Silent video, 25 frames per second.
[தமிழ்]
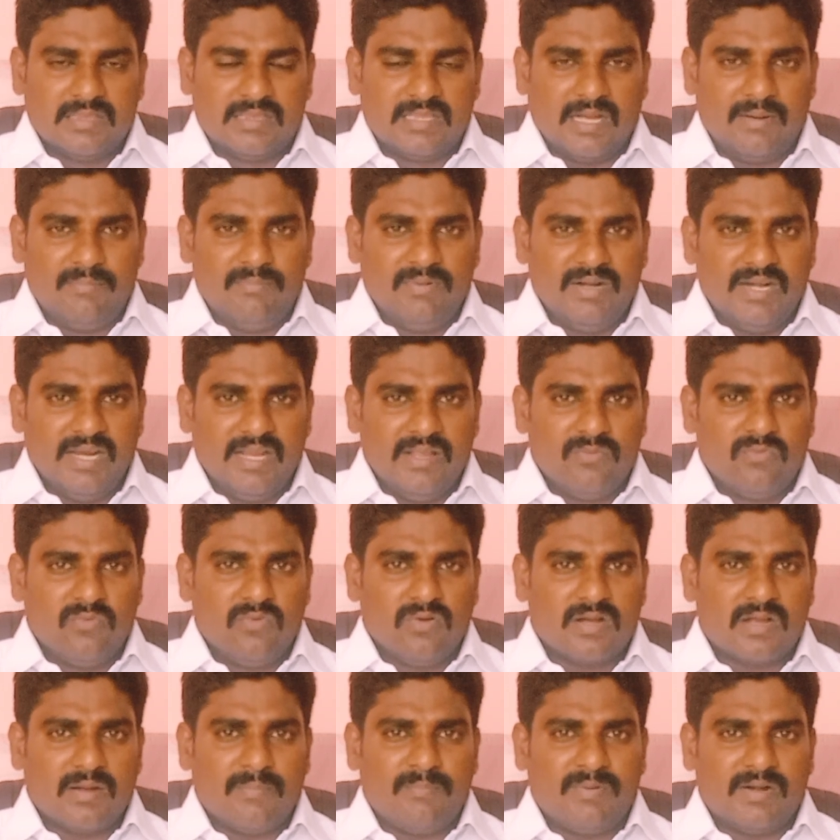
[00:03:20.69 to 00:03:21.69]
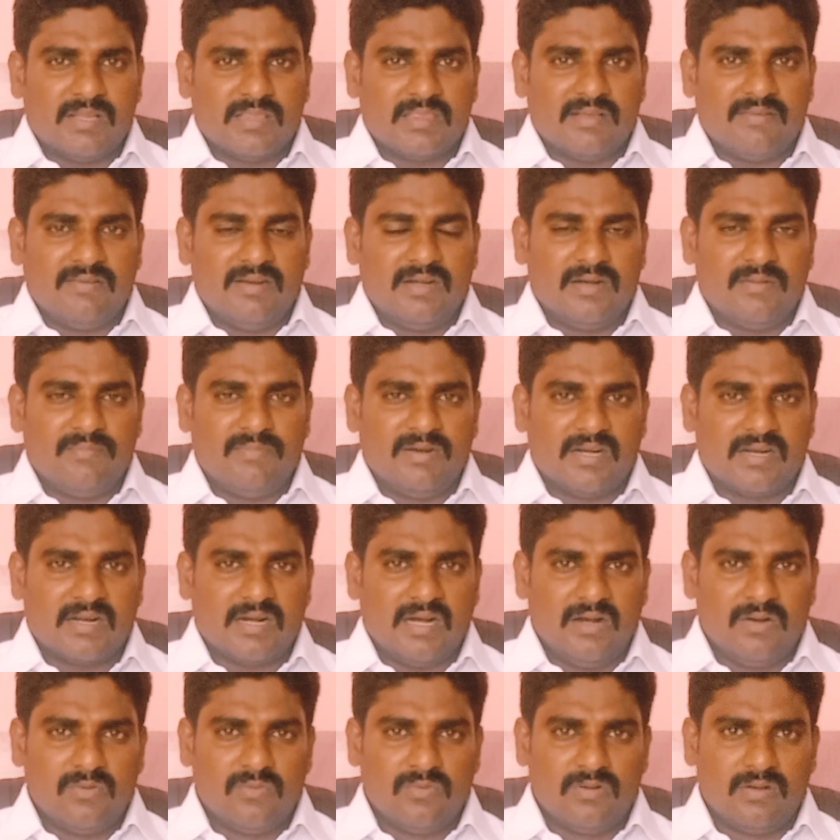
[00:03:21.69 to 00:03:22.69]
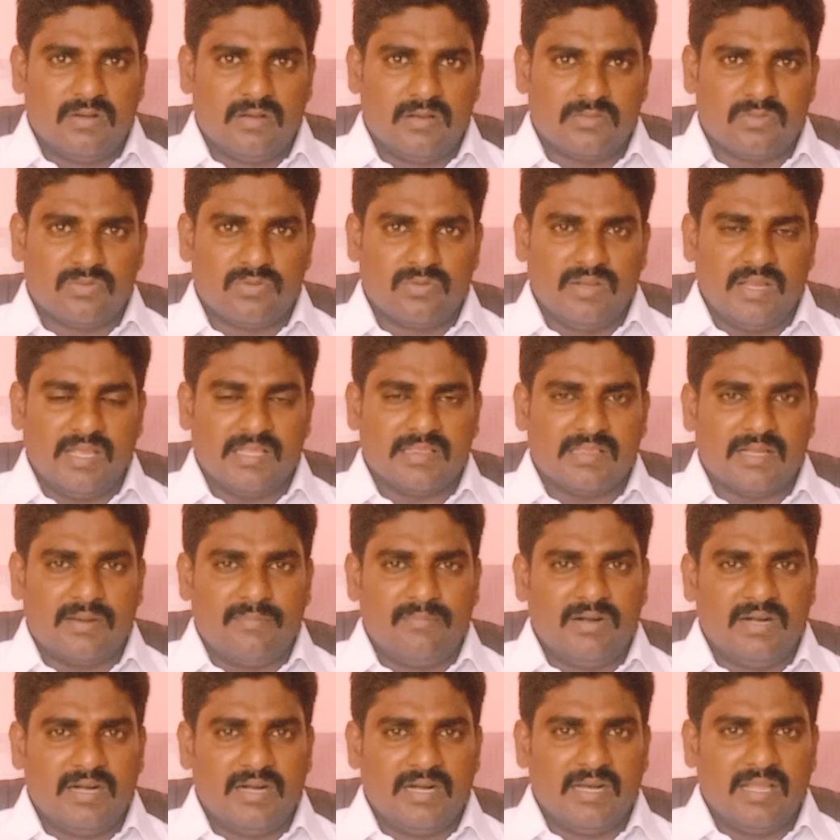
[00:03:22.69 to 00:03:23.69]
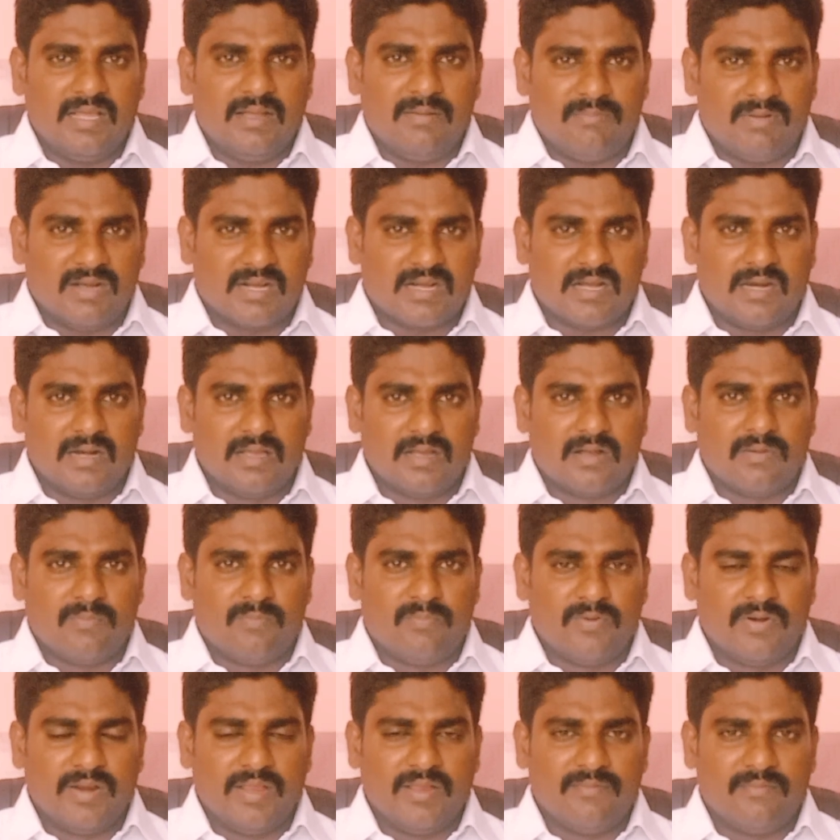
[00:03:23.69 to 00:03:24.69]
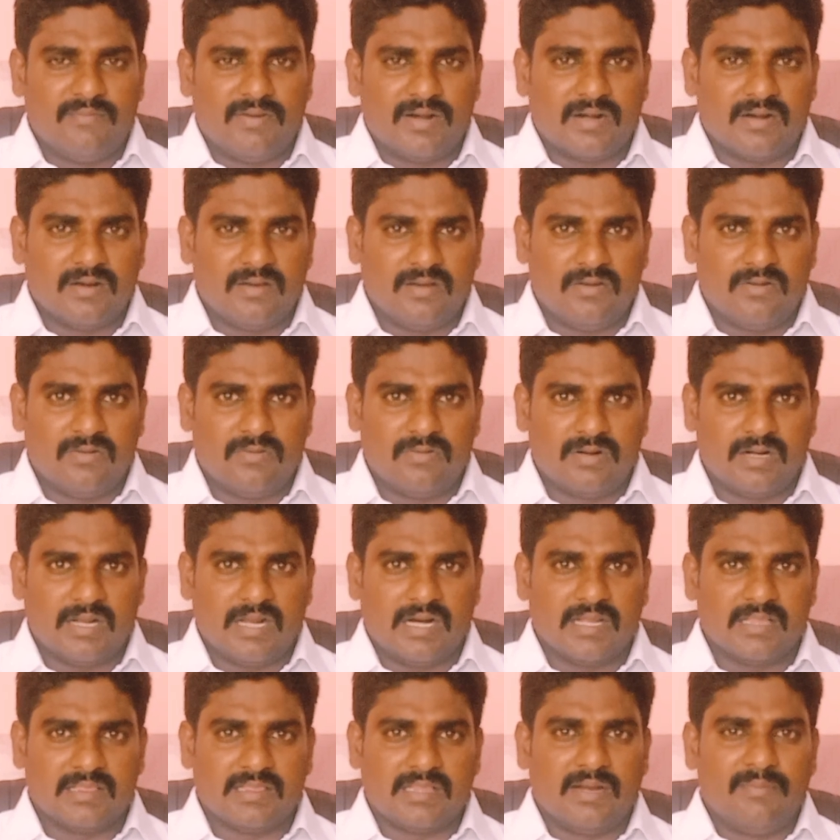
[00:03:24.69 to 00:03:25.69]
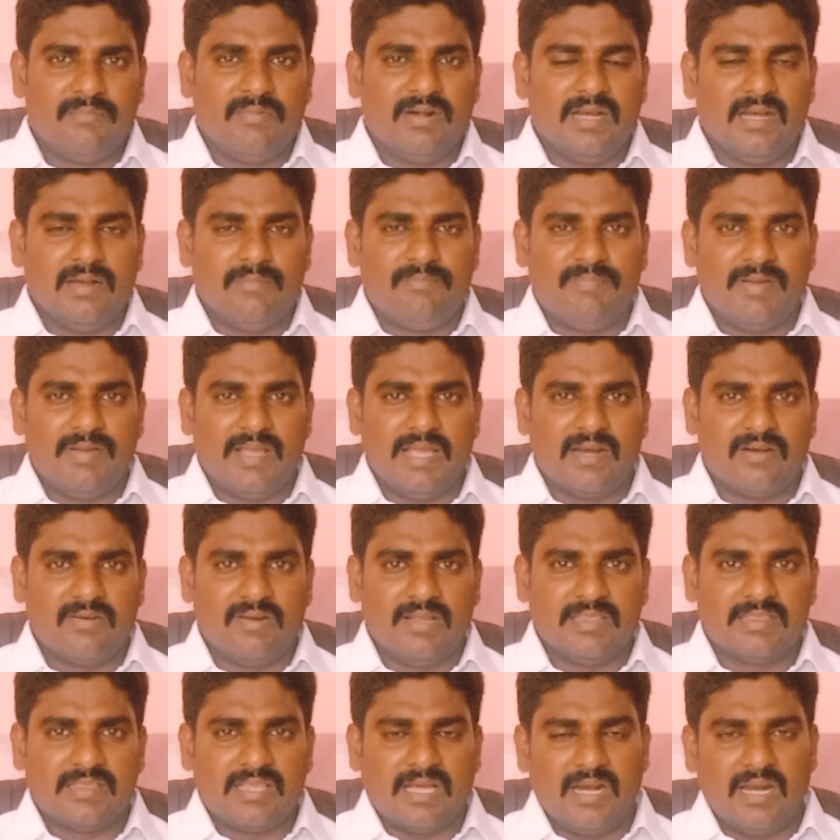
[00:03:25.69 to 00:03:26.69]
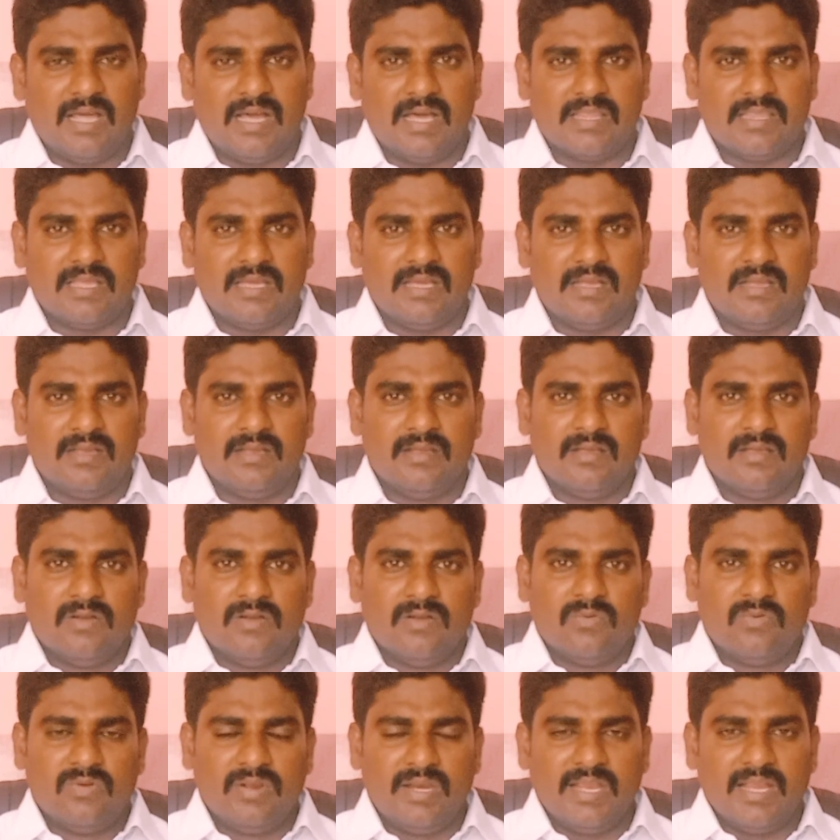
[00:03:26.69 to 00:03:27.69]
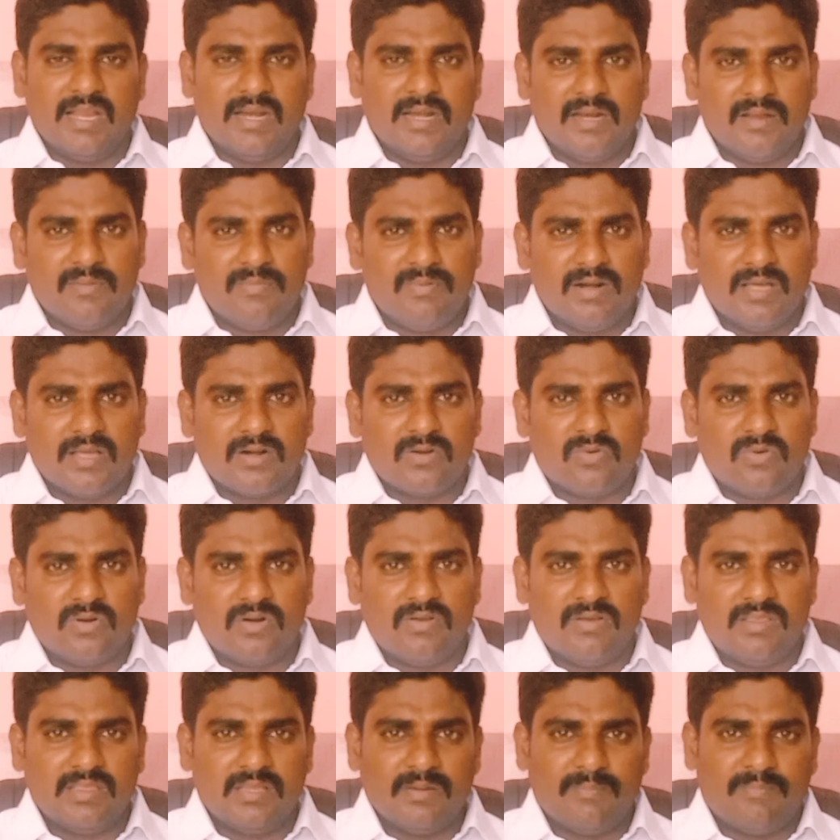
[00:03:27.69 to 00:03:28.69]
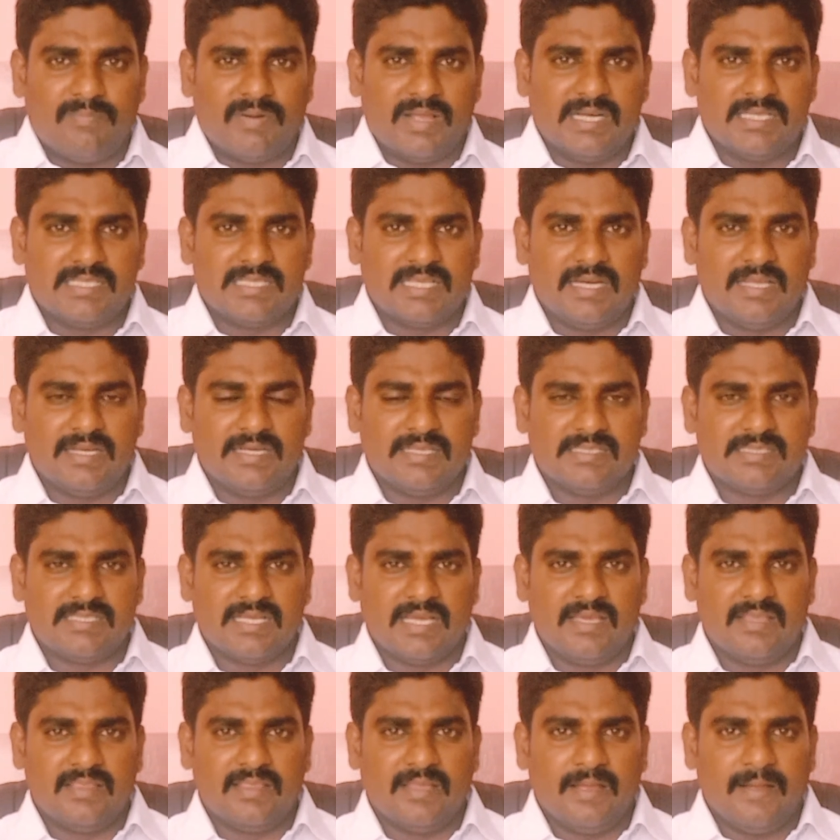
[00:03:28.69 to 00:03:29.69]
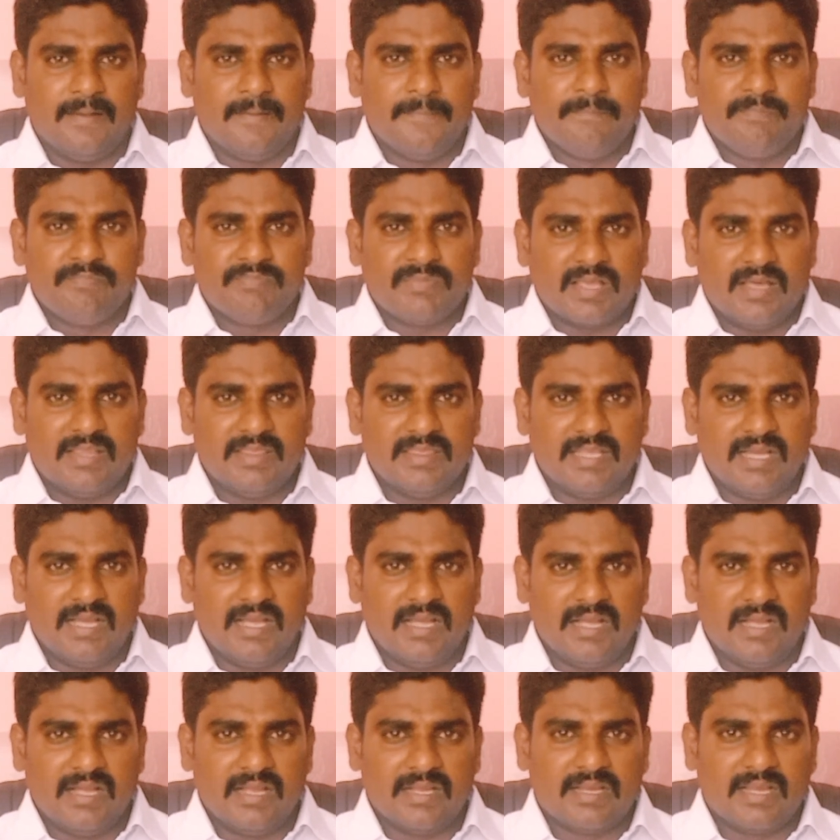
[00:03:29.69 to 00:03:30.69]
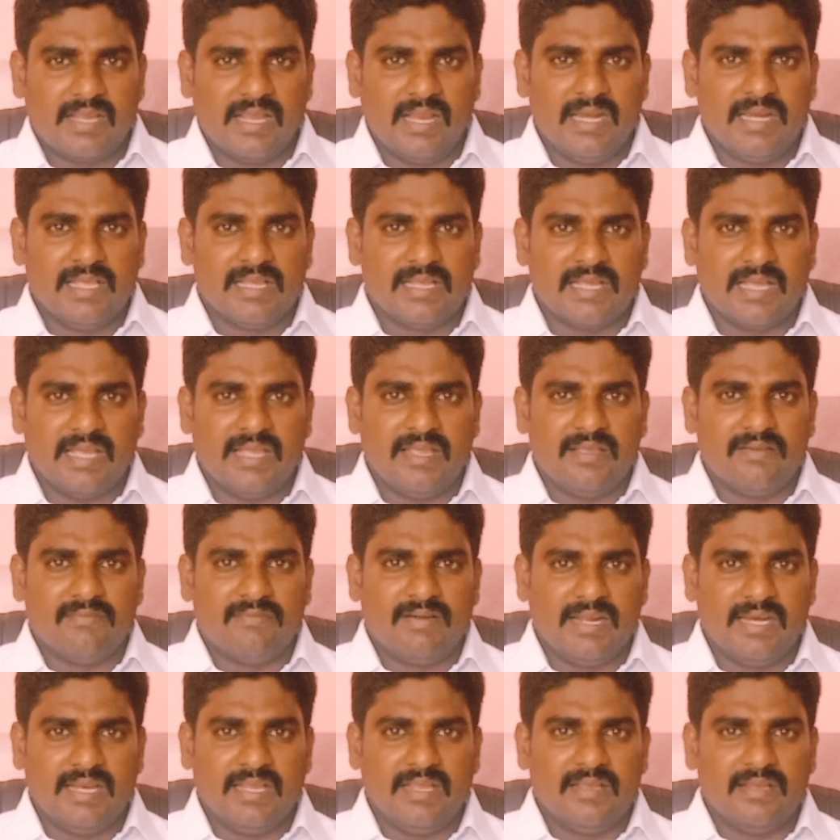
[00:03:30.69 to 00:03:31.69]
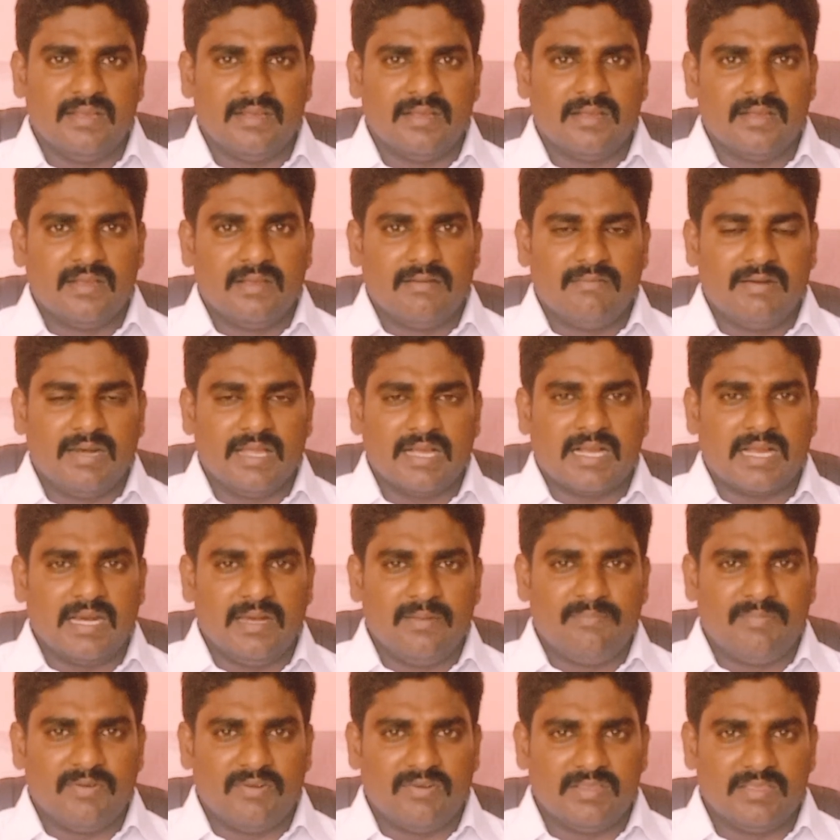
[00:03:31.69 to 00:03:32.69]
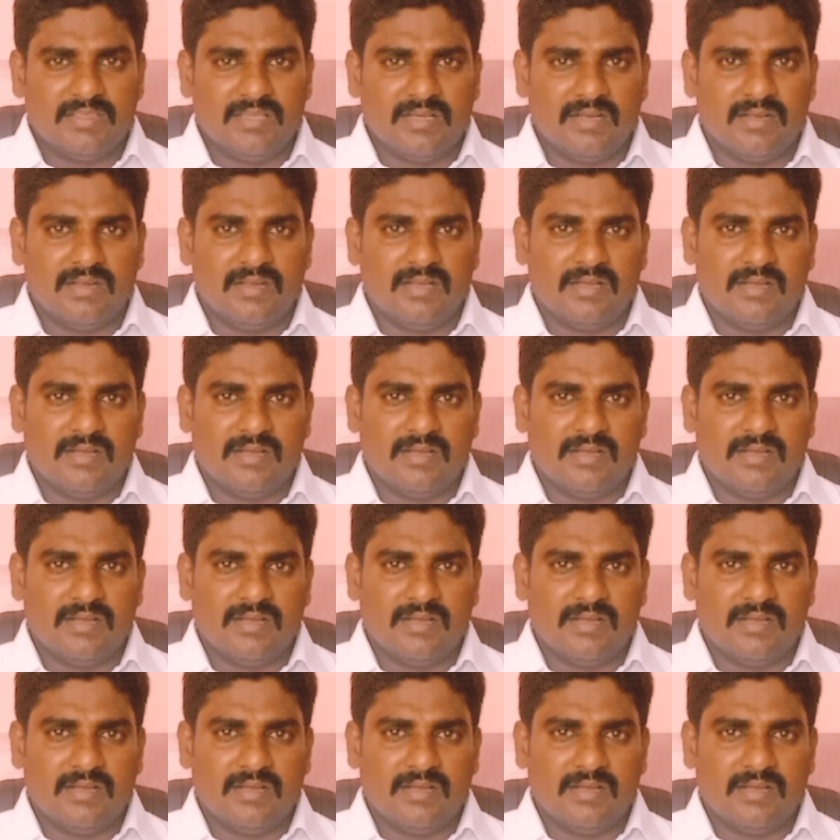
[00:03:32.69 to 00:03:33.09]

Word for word: தமிழை ஊக்கப்படுத்த வேண்டும் என்றால் தூய தமிழில் மக்களுக்கு புரியும் வண்ணம் உண்டான தமிழில் பெயர் வைத்தால் அதை உரிய நிபுணர் குழு வந்து பரிசீலனை செய்து அந்த கேளிக்கை வரி விலக்களிப்பை வந்து